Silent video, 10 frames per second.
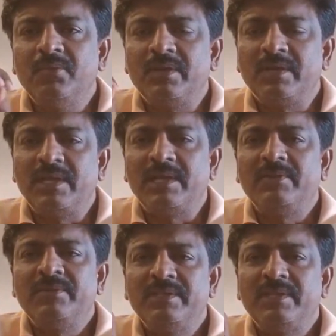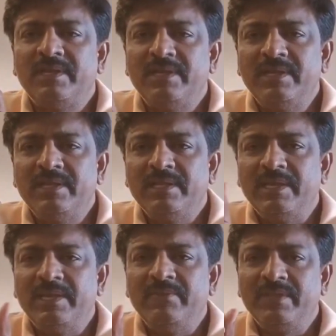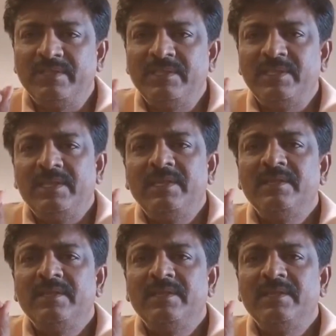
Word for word: వర్రా రవీందర్ రెడ్డి అనే వ్యక్తి